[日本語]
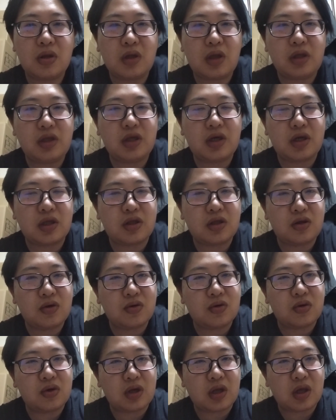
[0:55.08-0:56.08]
なんでかって
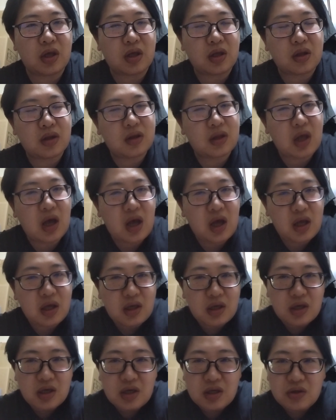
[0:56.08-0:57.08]
いうとねな
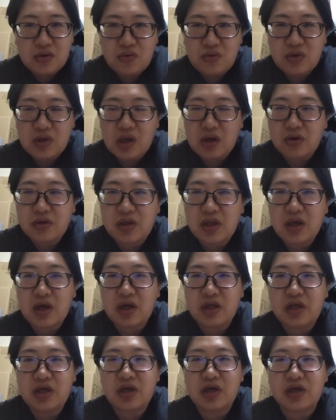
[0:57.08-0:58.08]
んかうさんくさい
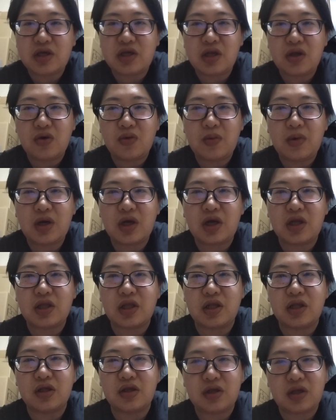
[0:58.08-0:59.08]
感じがして読まなかっ
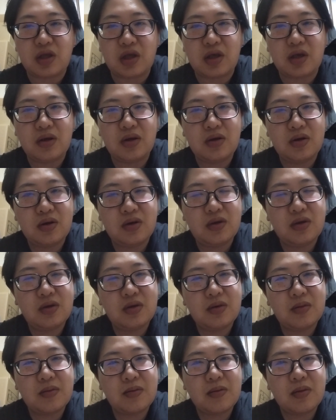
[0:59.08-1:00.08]
たですね
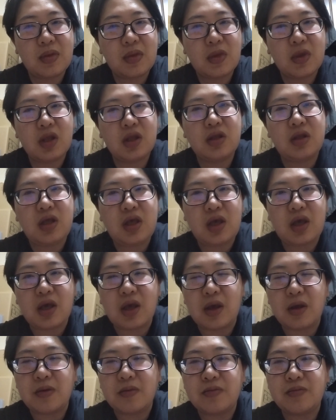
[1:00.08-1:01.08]

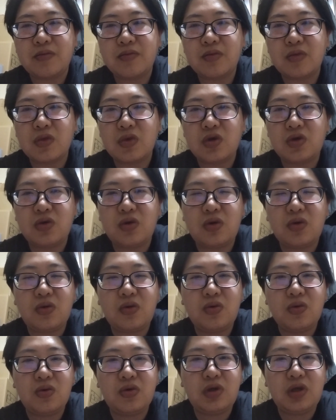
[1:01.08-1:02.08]
でそれと
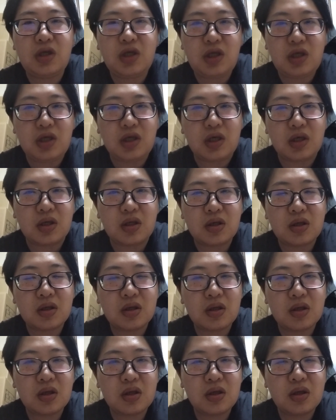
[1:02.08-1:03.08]
同時に
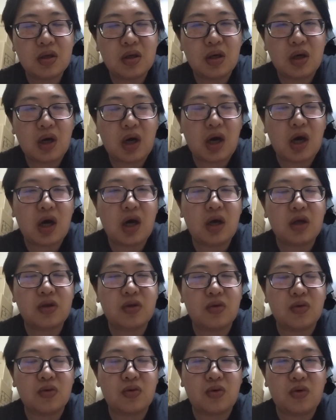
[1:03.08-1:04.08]
あと